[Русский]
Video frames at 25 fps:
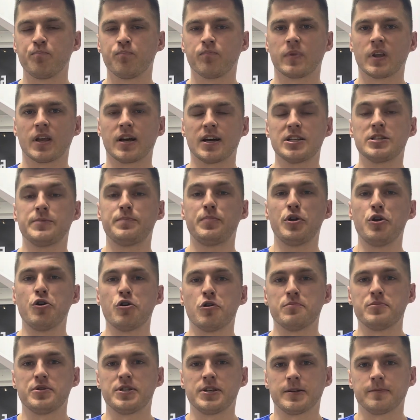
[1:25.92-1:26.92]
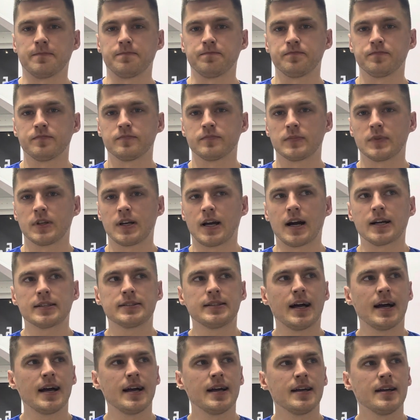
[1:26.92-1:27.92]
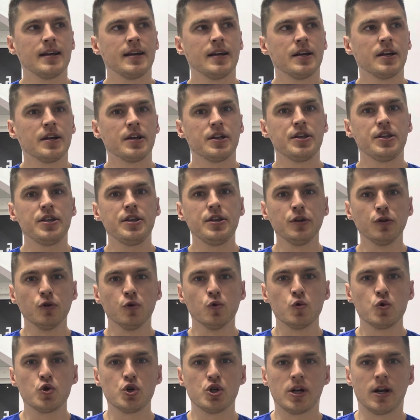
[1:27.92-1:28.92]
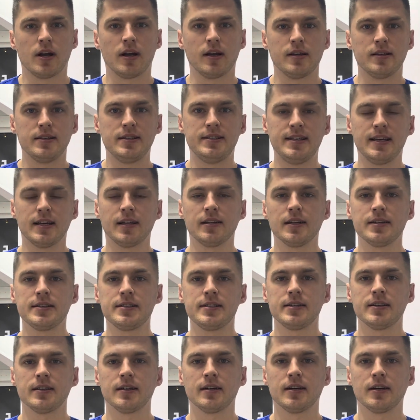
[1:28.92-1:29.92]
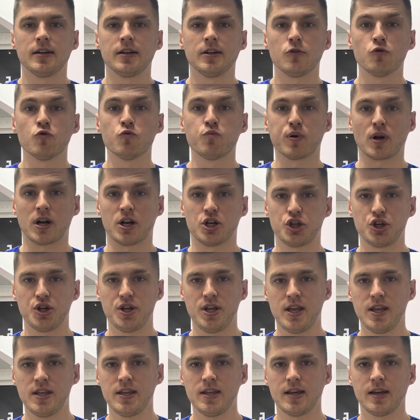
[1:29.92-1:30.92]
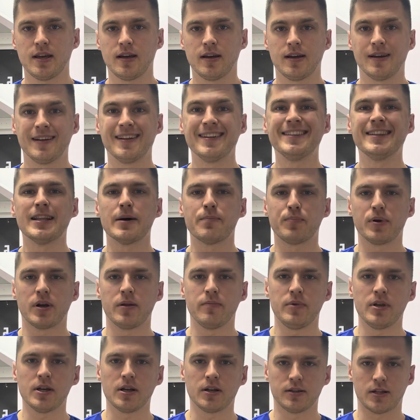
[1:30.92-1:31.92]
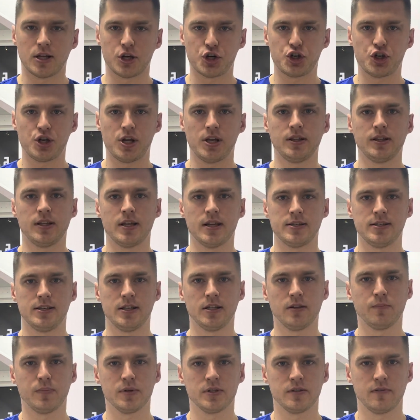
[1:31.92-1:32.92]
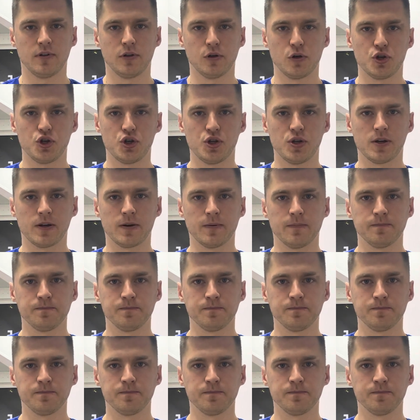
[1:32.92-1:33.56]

разберемся, когда не нужно делать упражнения, например, на шейный отдел позвоночника.